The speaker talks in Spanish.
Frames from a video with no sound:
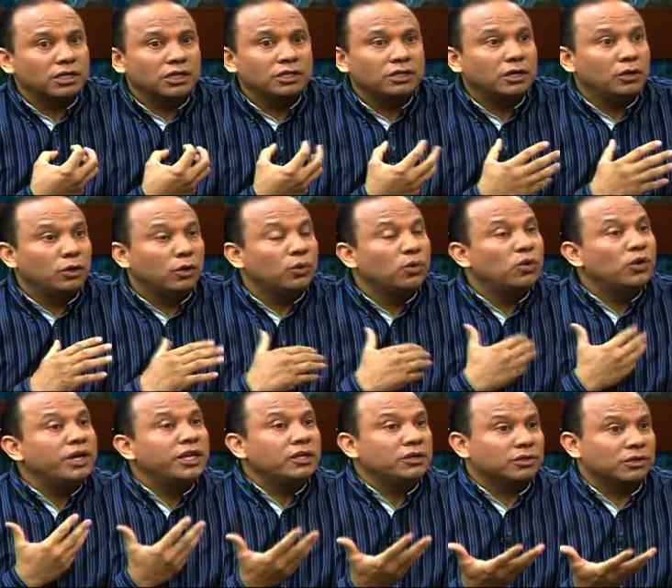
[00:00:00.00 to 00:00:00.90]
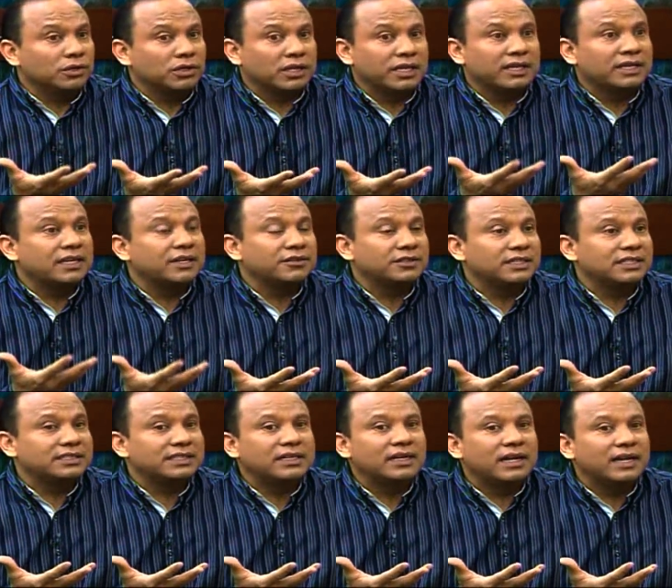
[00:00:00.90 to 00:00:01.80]
Y lo único que quiero
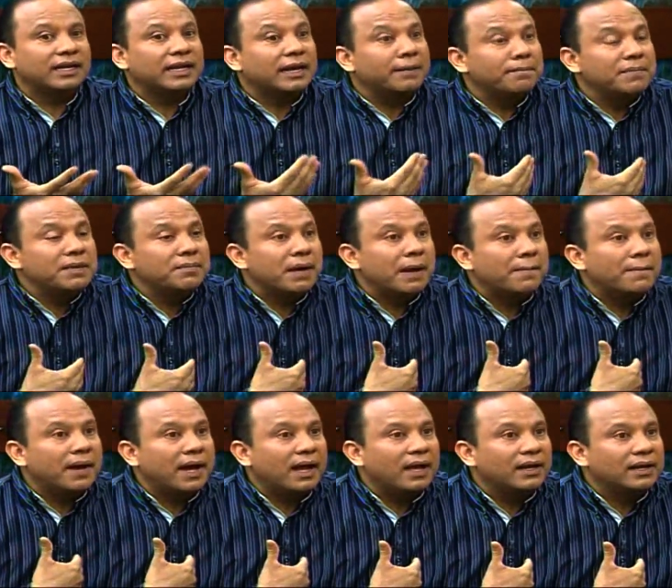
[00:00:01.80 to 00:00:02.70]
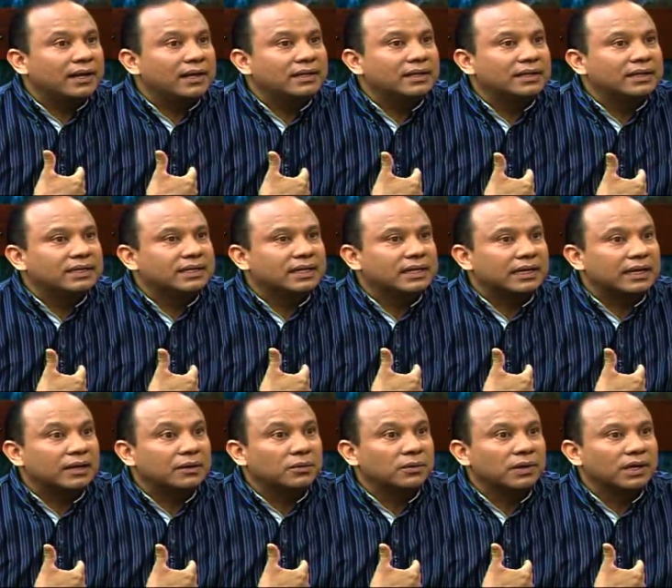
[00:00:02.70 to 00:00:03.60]
decirle era, mi mamá era de
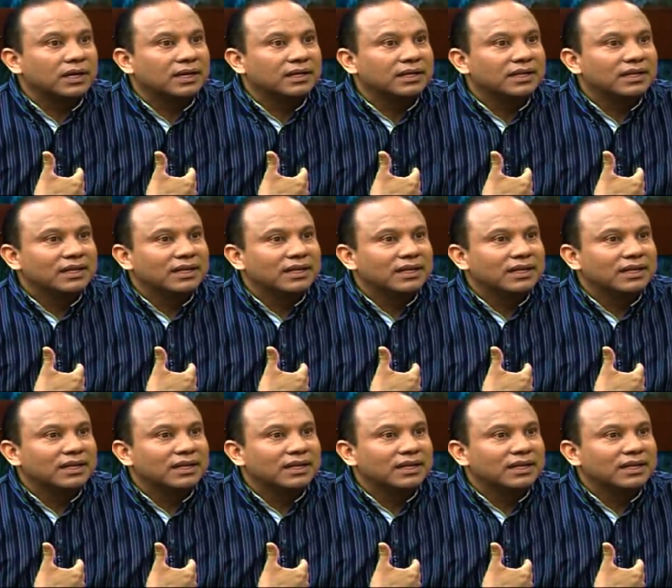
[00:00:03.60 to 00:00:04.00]
Nicaragua.